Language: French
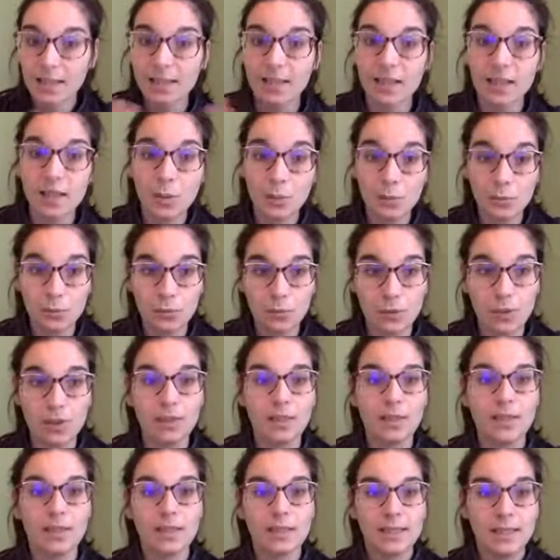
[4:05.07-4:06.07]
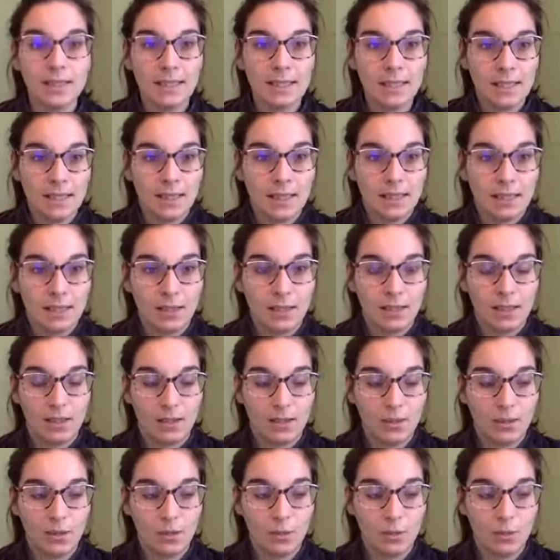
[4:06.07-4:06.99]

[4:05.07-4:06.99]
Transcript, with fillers: Et puis, euh,